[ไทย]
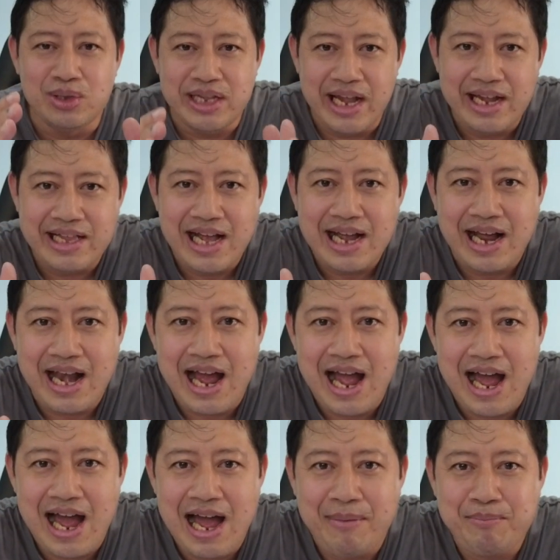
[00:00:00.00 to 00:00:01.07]
รุ่นนี้นะค
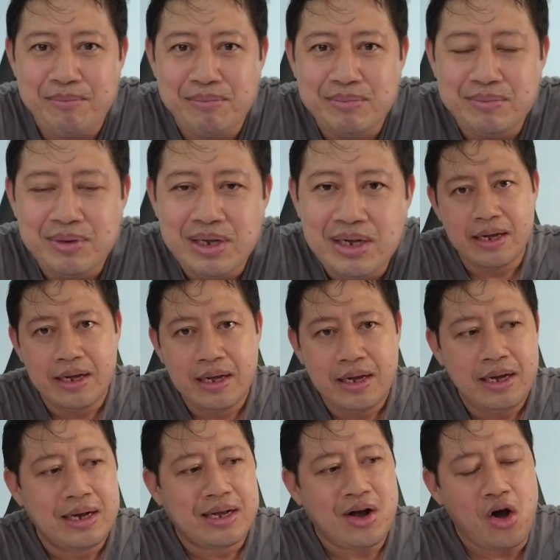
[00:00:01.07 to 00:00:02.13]
รับ
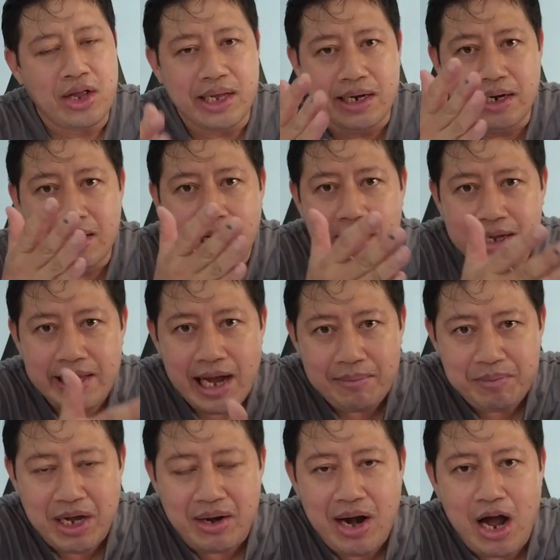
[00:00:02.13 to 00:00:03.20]
ก่อนอื่นเลยนะครั
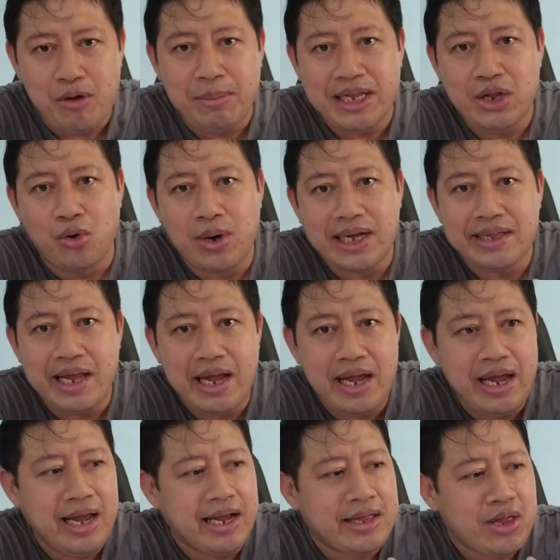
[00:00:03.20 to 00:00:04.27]
บ เดี๋ยวเรามาดูกัน
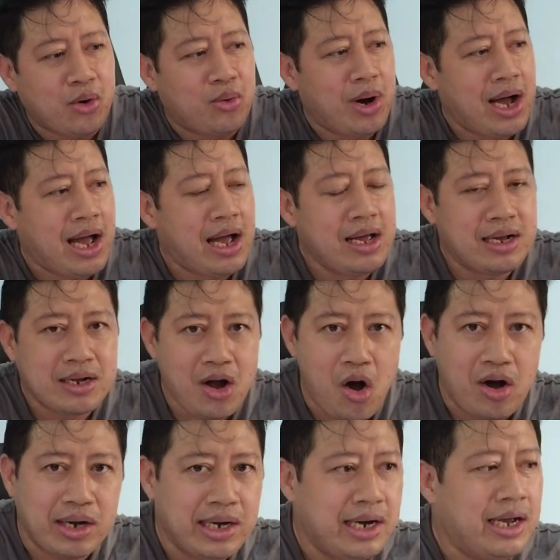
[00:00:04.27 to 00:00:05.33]
ที่ตัวกล่
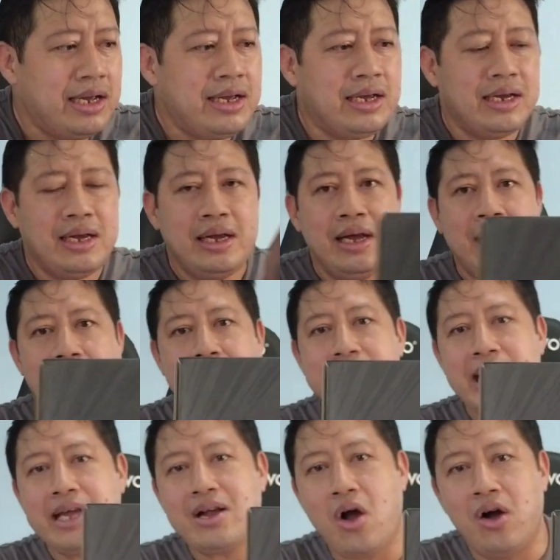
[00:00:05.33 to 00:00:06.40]
องเลย อัน
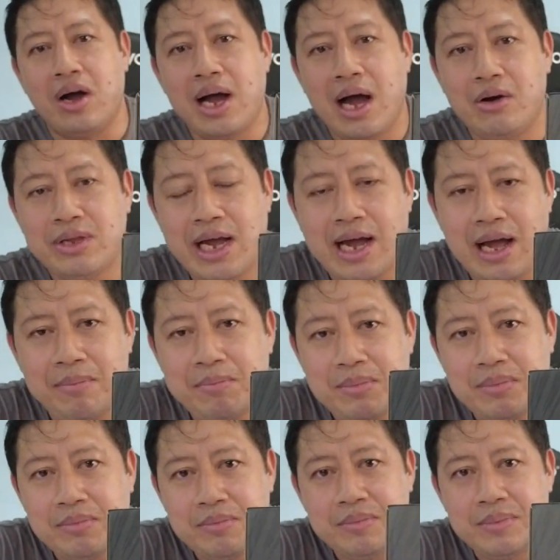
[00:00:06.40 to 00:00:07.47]
นี้กล่องเขานะครับ
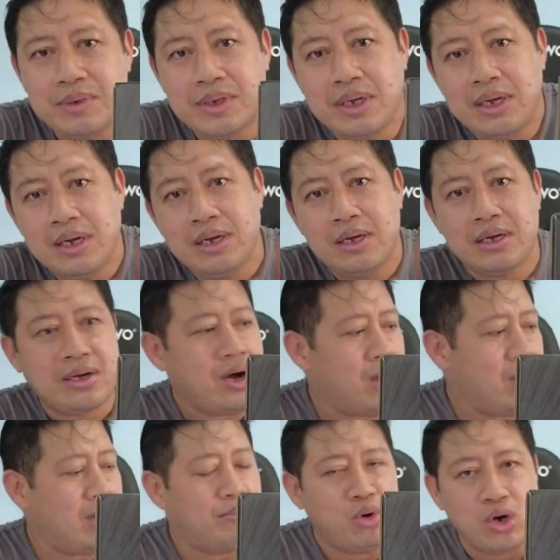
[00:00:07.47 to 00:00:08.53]

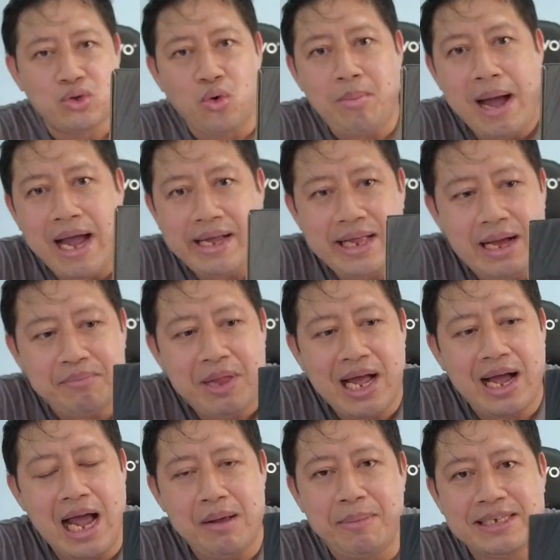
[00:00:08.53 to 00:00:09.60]
ก็หมวกทุกใบนะครับ
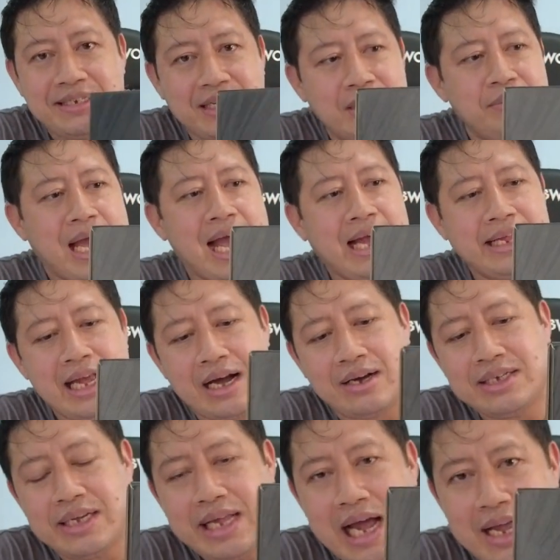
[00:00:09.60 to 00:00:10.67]
ถ้าใครไปซื้อมาเนี่ย
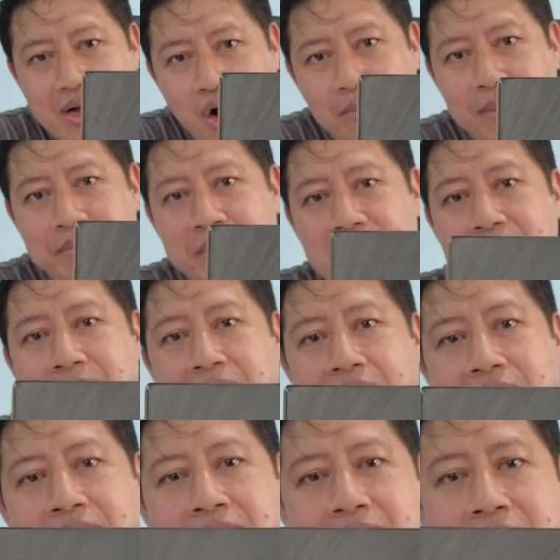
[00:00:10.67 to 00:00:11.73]
ก็จะได้กล่องแบบนี้มา
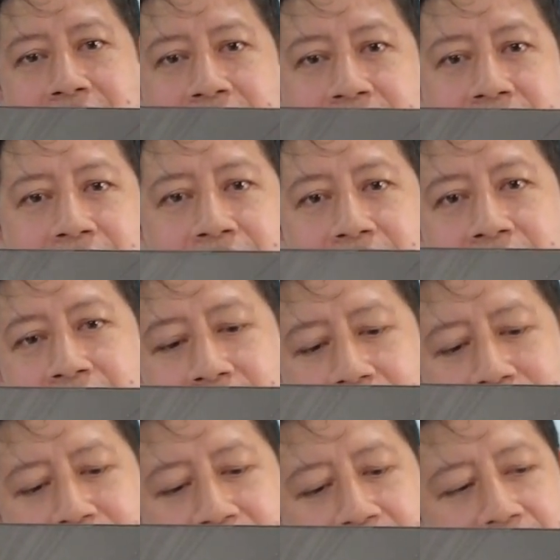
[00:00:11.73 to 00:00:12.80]
นี่นะค
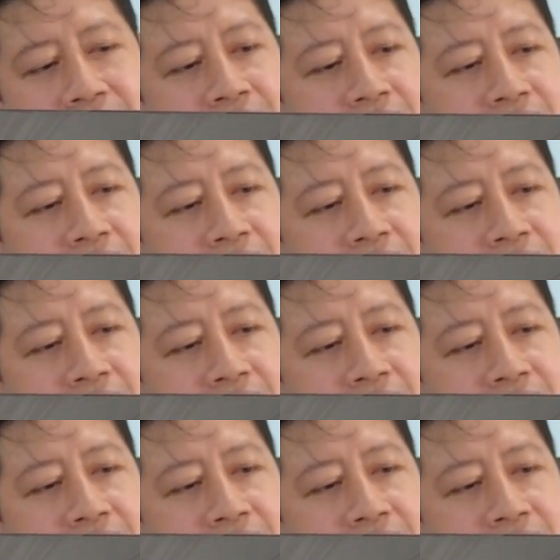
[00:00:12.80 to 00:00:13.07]
รับเนี่ย